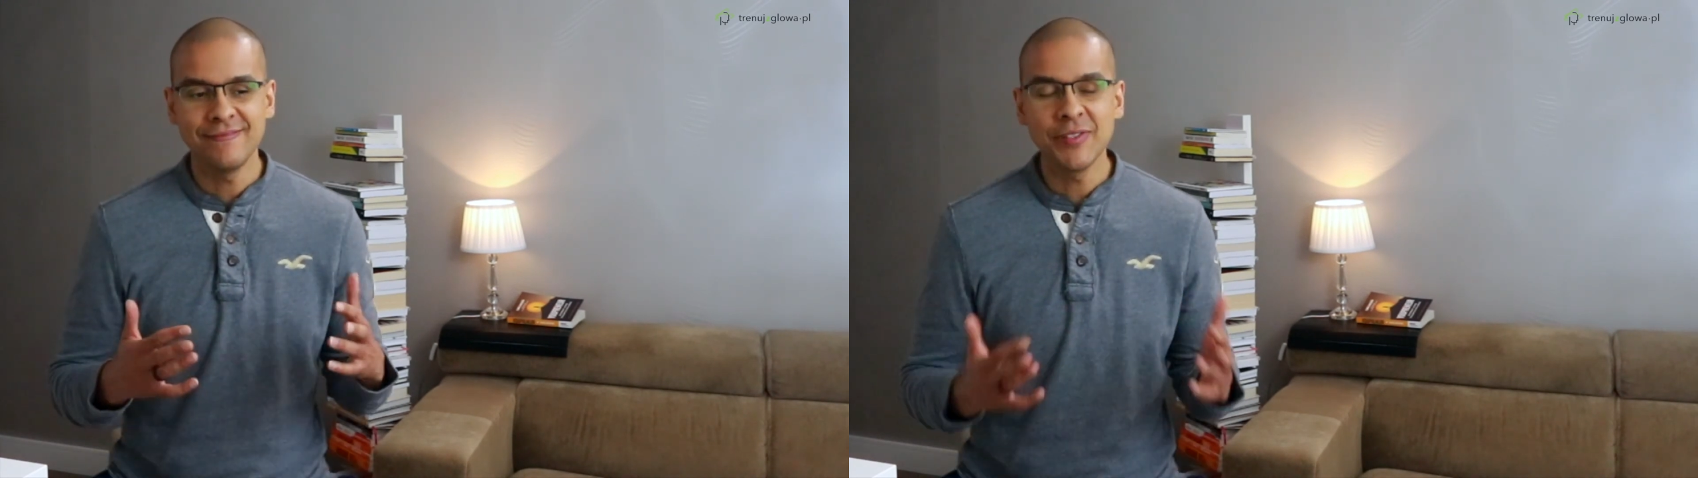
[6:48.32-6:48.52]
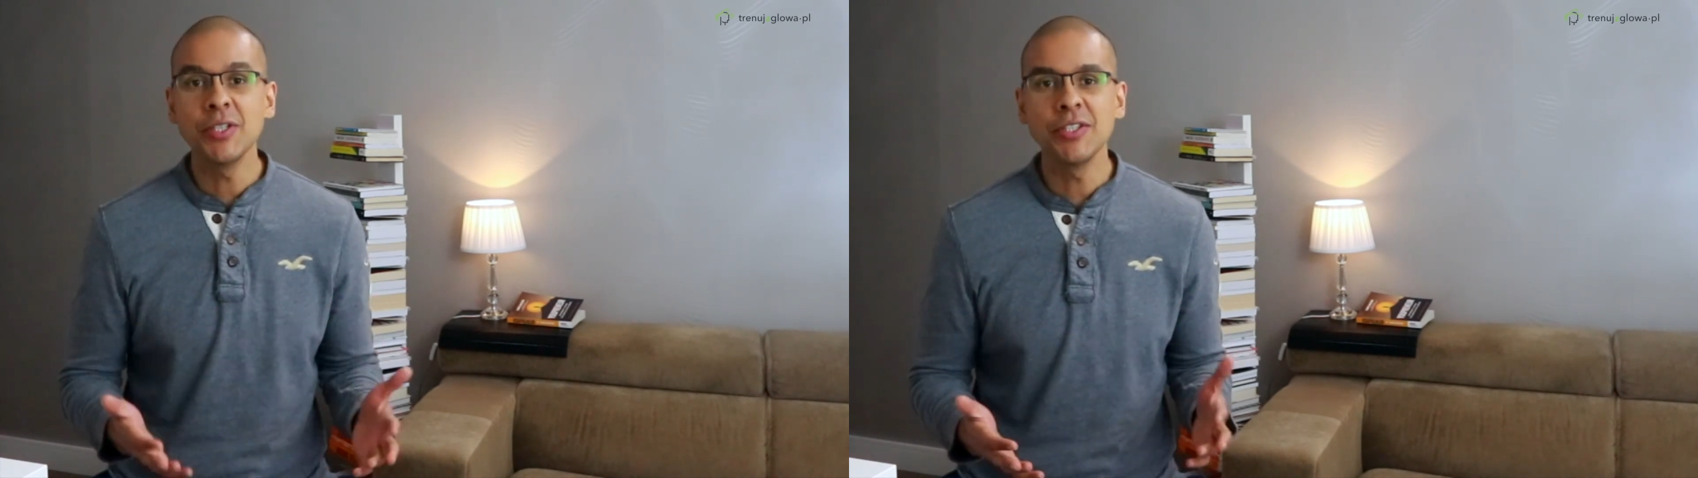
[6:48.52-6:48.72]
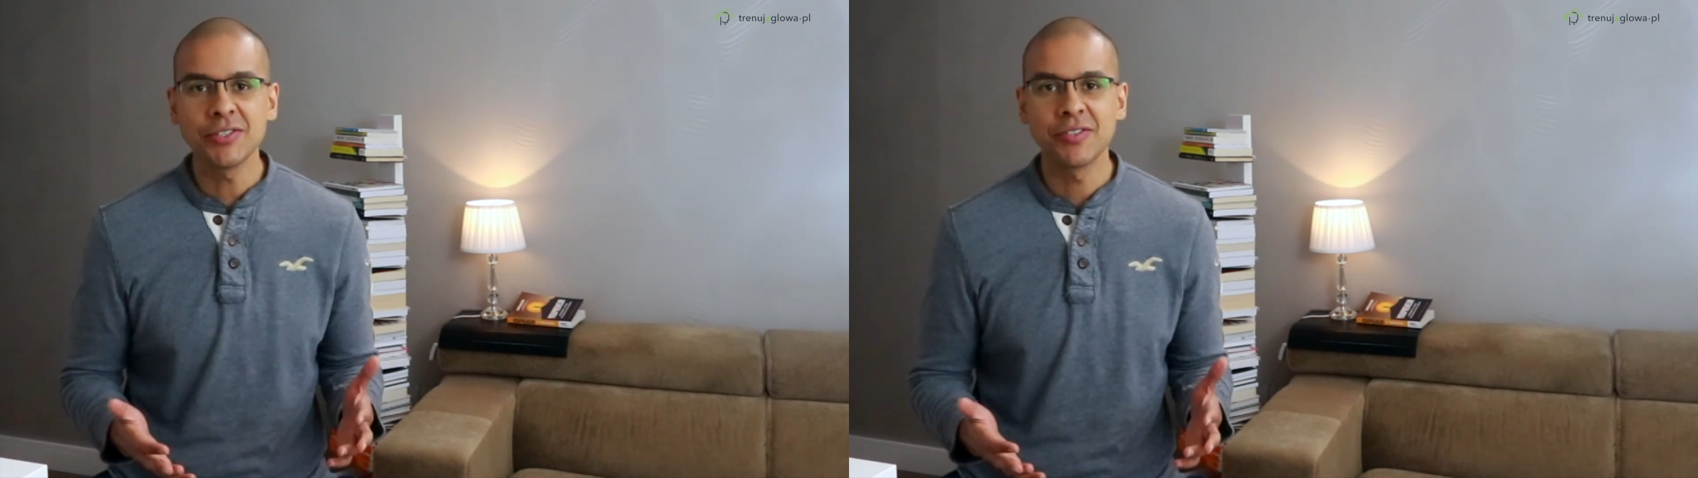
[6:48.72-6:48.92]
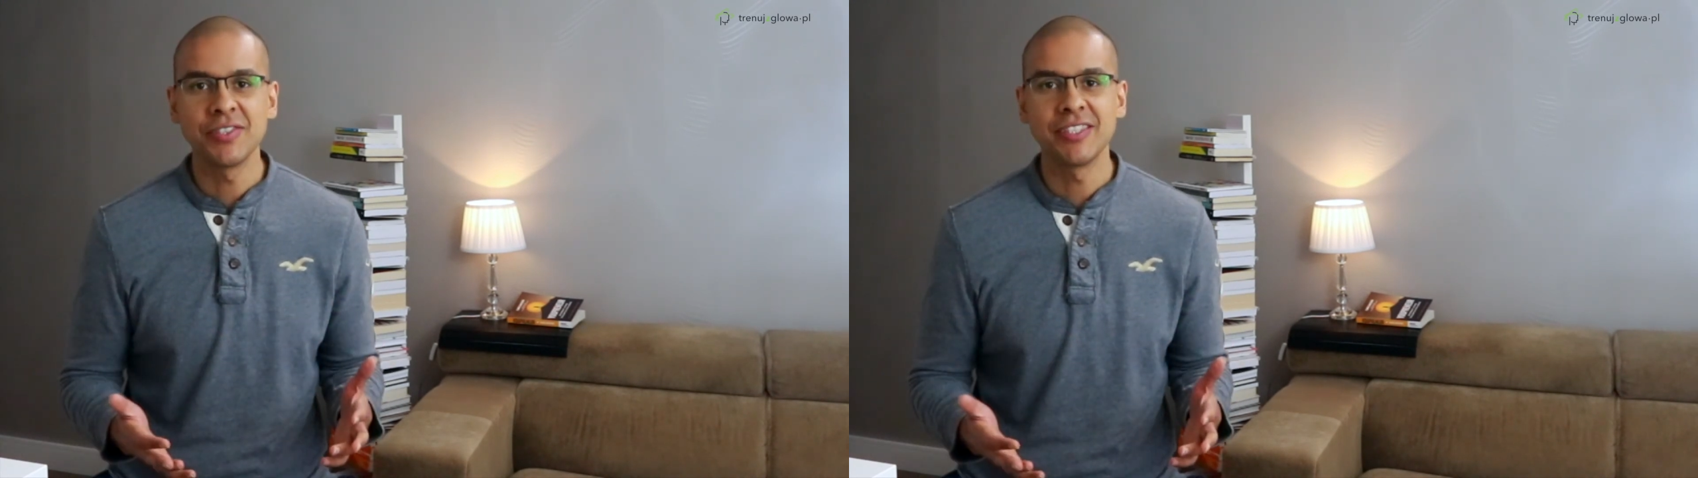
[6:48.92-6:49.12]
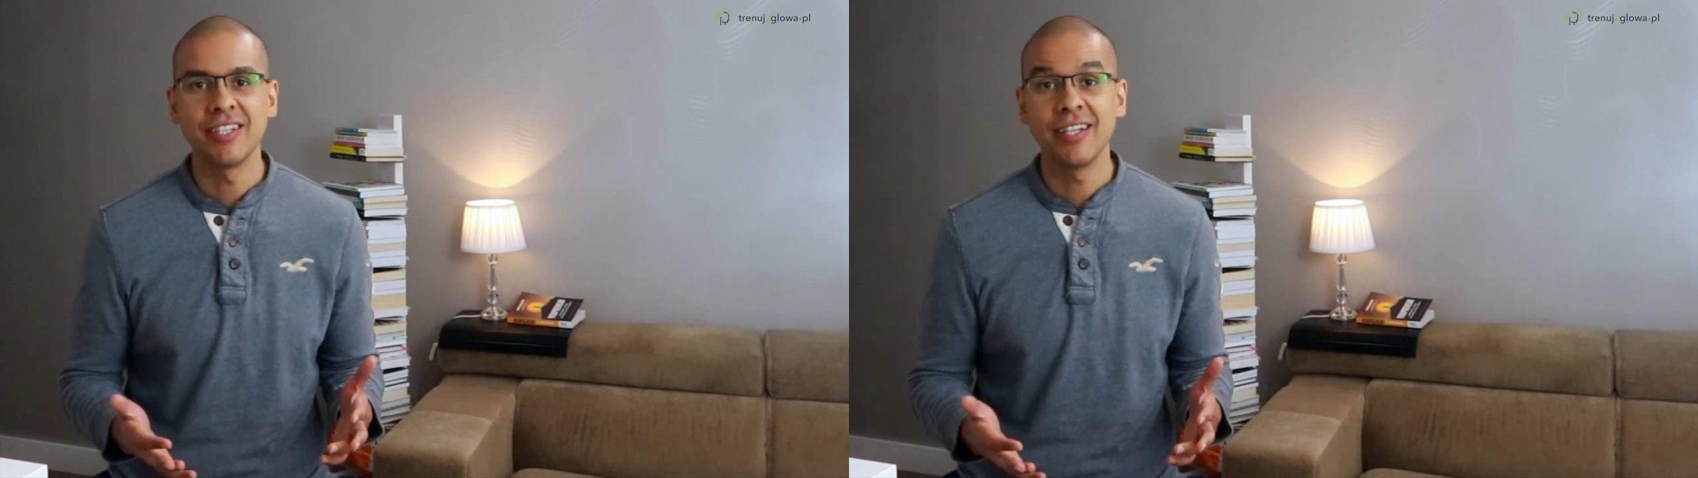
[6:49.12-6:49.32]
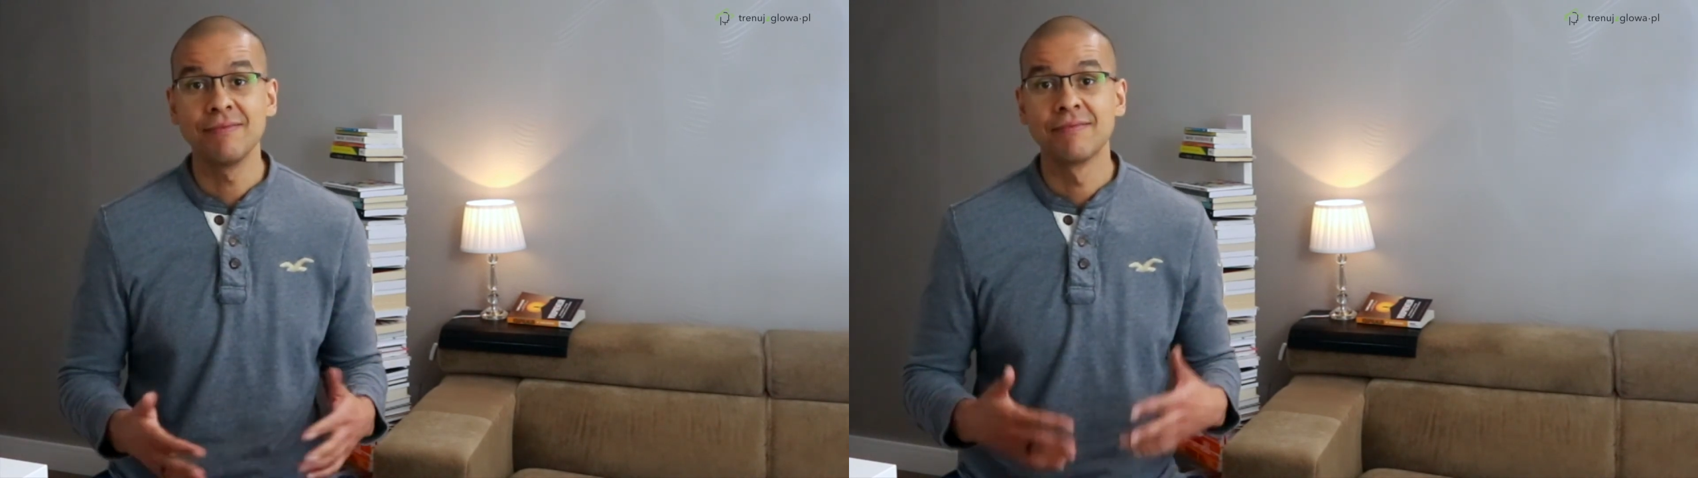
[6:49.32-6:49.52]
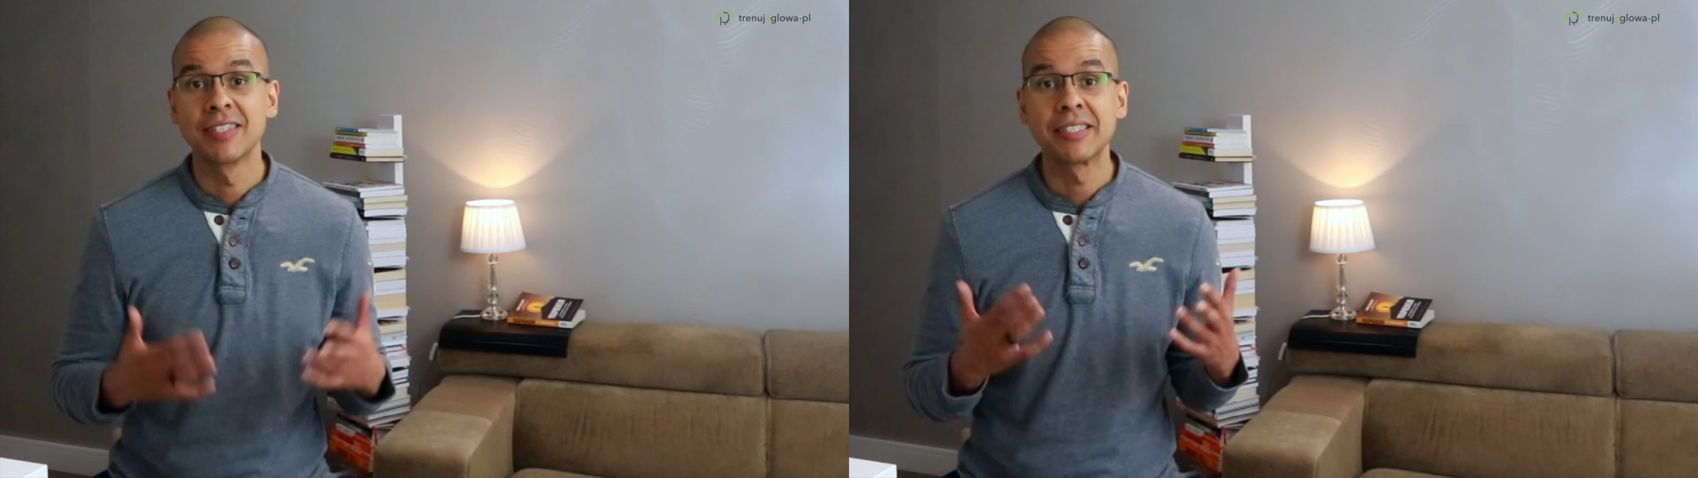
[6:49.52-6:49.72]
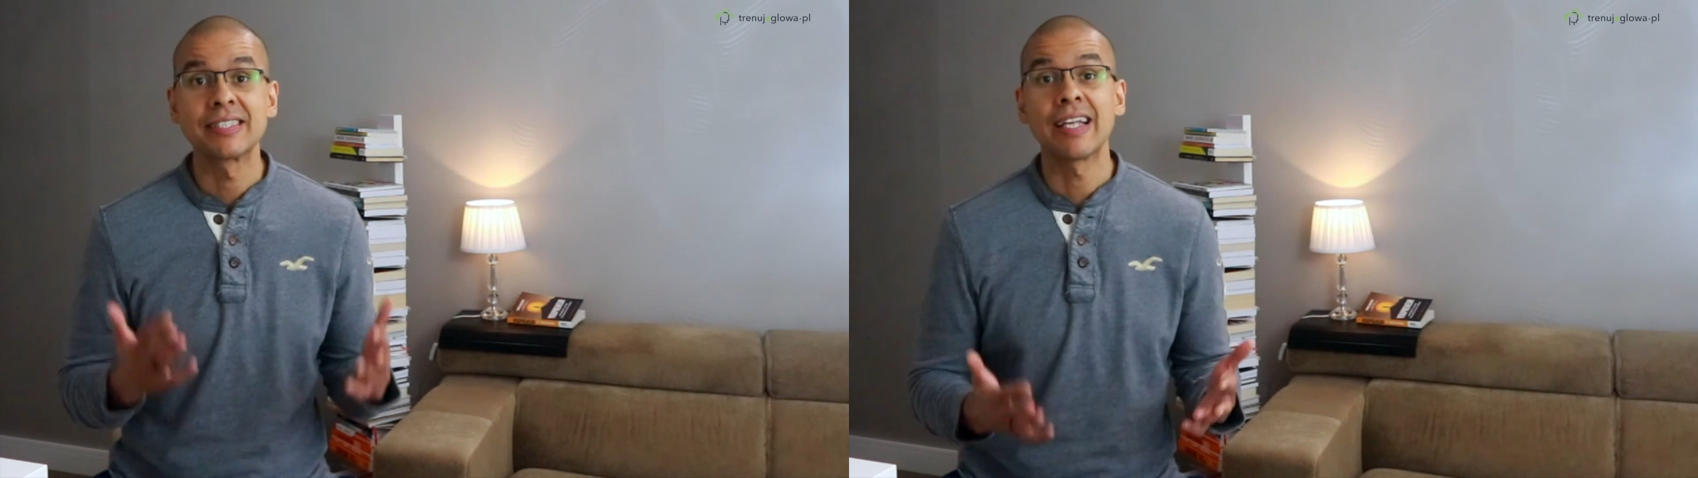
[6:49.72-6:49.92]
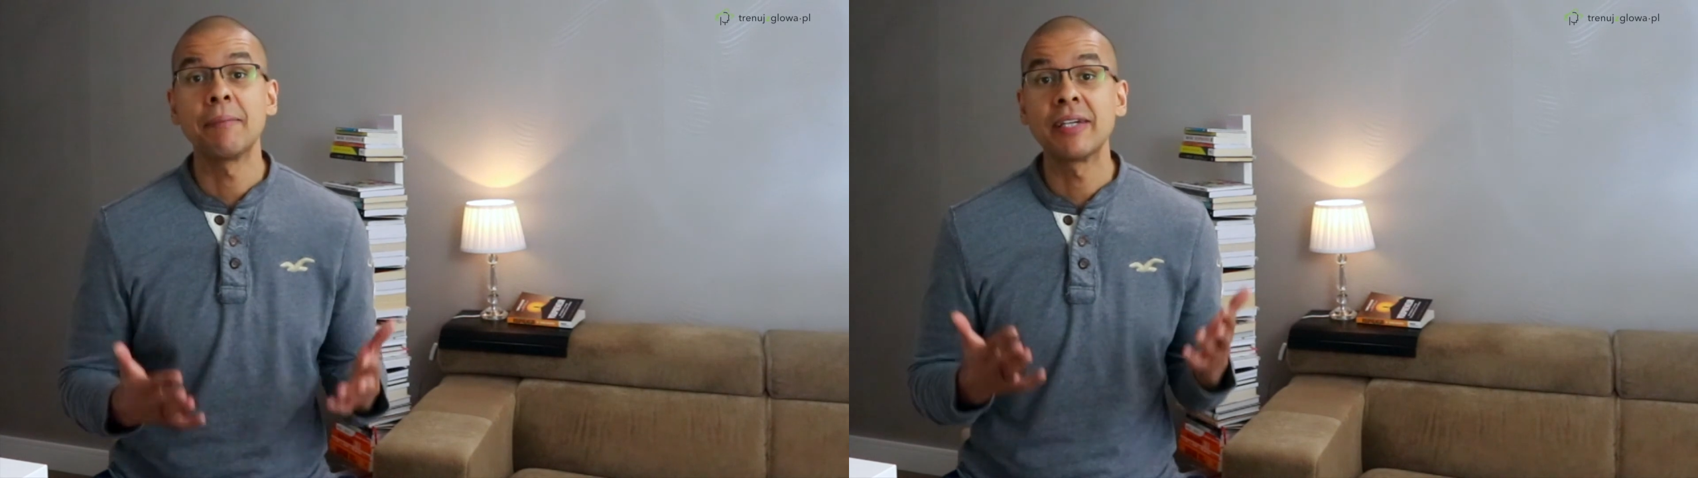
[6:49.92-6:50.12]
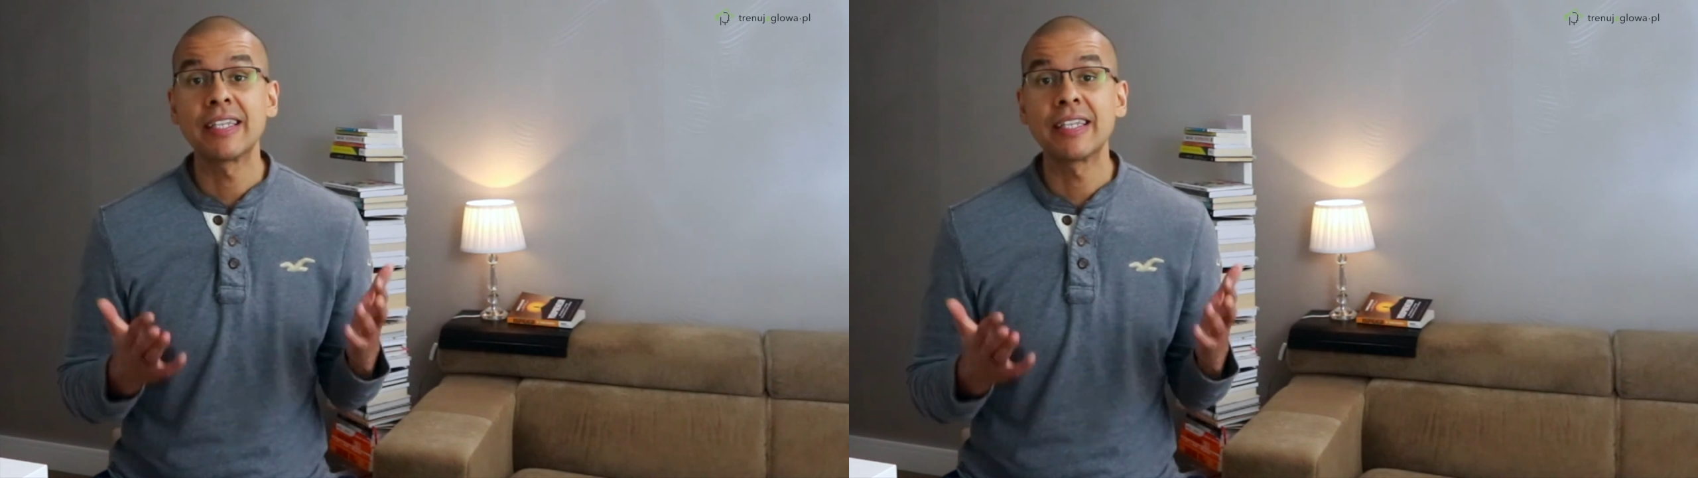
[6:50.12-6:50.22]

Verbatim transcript: No i oczywiście same